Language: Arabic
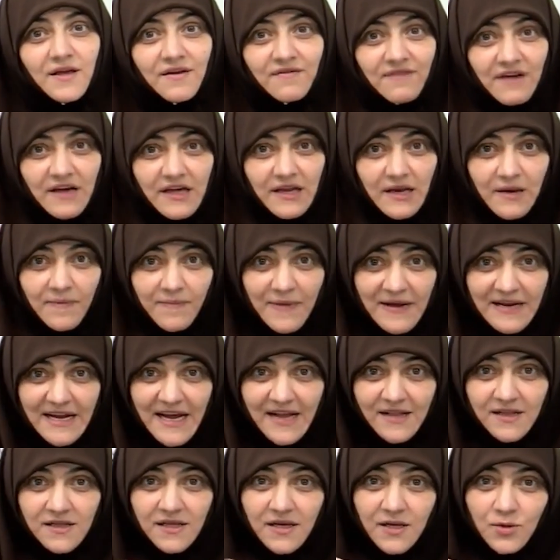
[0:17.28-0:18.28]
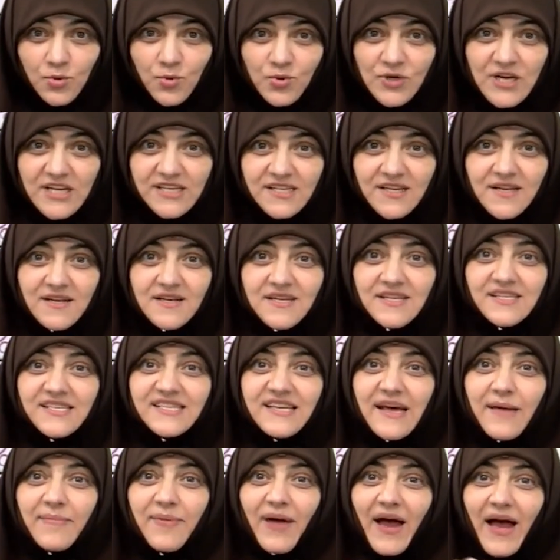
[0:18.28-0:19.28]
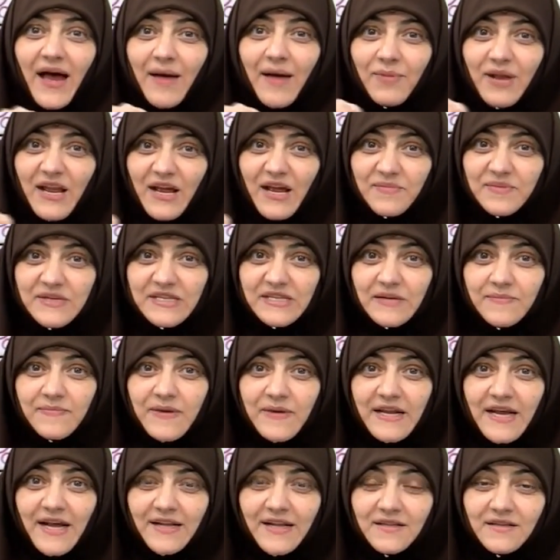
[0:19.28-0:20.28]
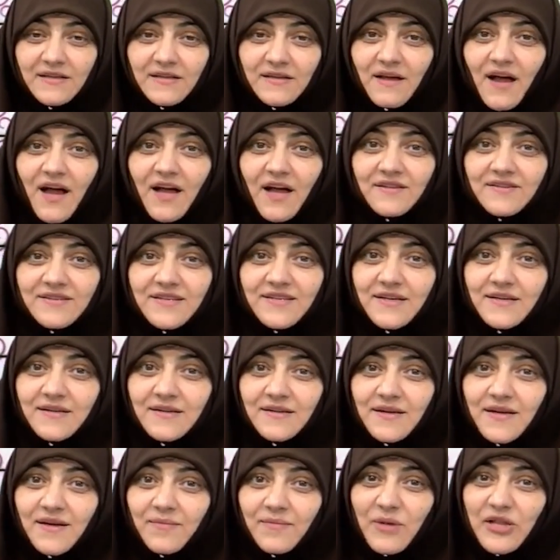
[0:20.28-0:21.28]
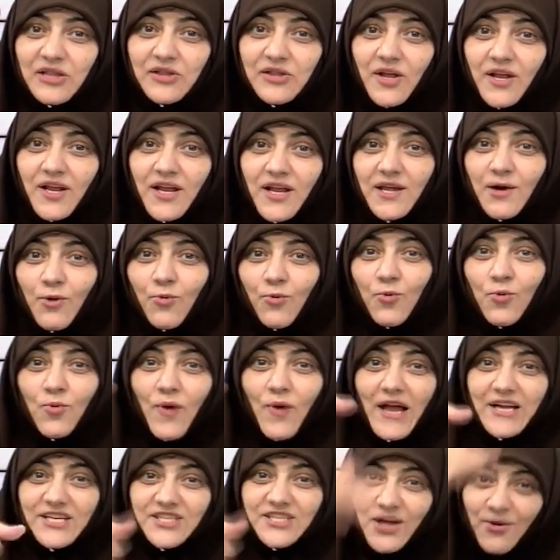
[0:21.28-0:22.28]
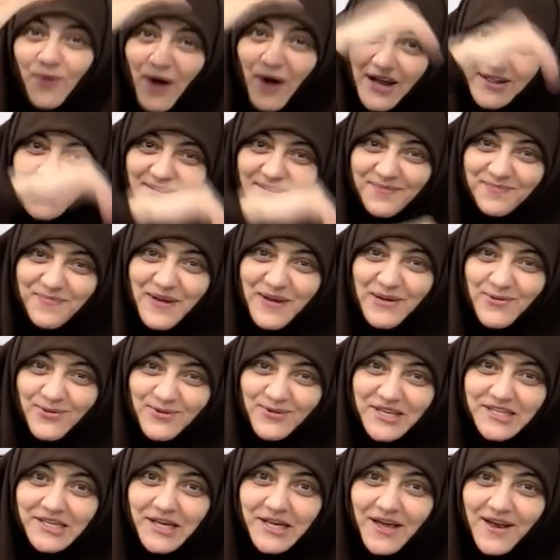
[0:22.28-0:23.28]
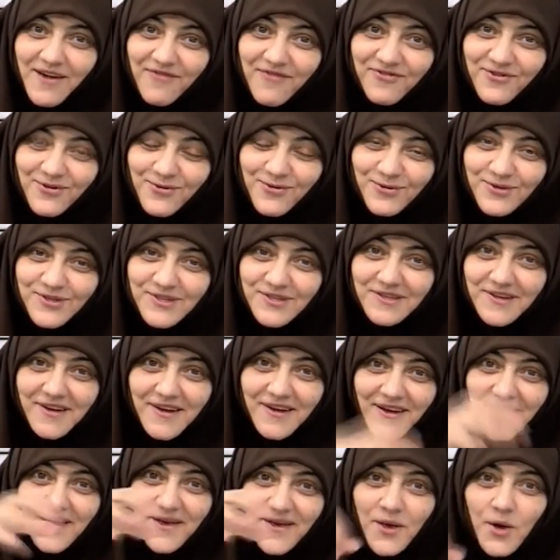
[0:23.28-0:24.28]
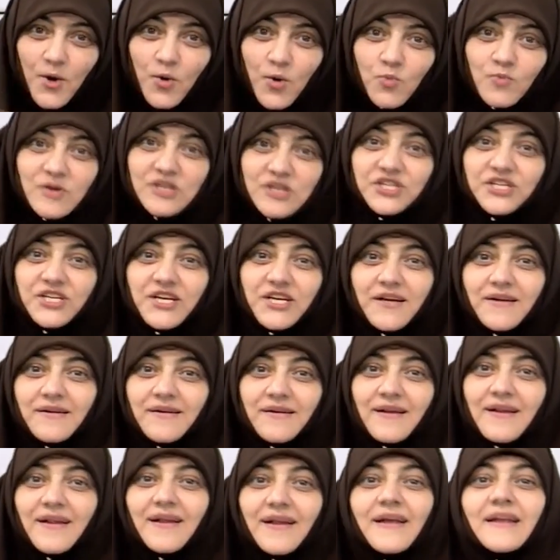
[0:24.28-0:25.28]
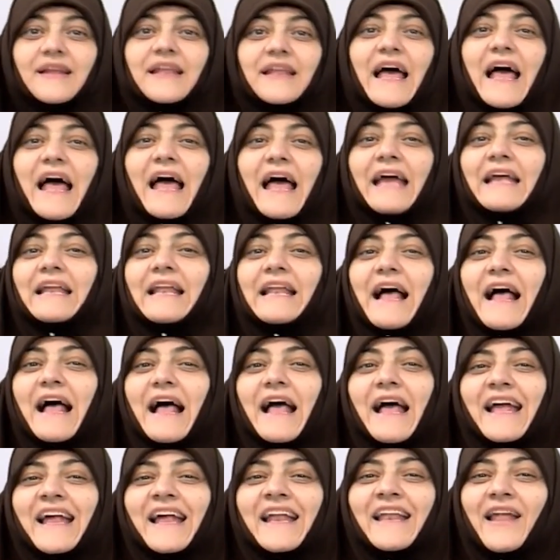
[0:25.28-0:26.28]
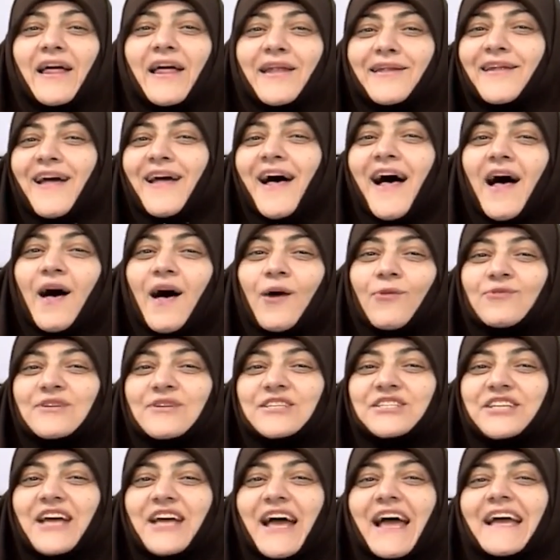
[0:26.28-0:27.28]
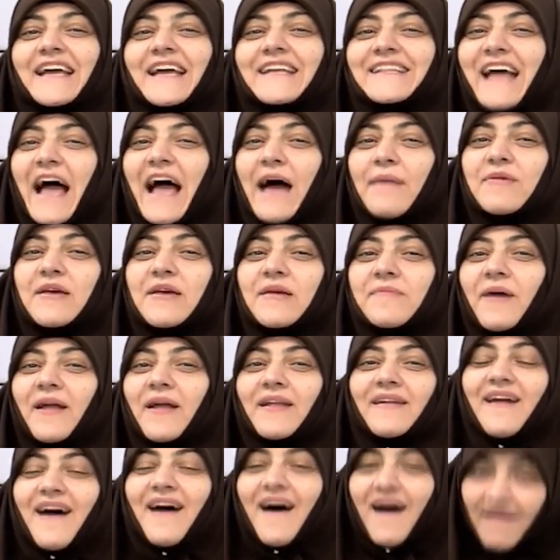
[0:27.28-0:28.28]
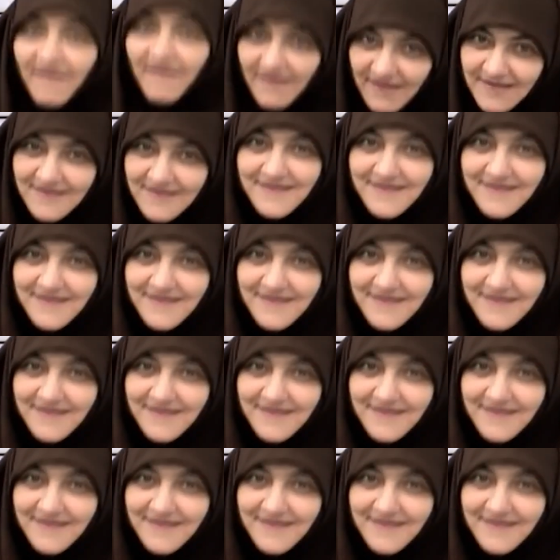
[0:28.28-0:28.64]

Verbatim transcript: فاكرين البنات دون سن السابعة بلعبة البنات حاطين بطانية وكل واحد شاله حاطين بنوتة صغيرة في النص وماشيين لا إله إلا الله والشهيد حبيب الله